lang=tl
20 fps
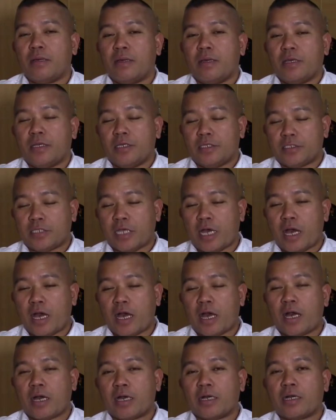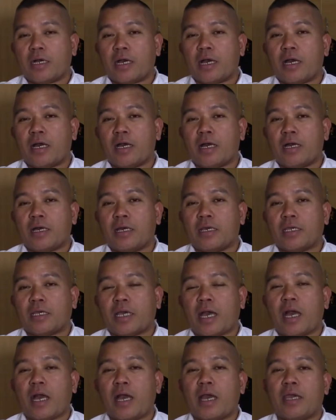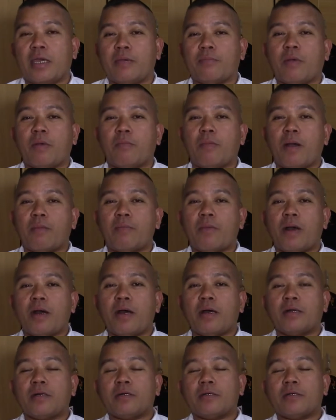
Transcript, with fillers: isang uh, ah, ikangay mababang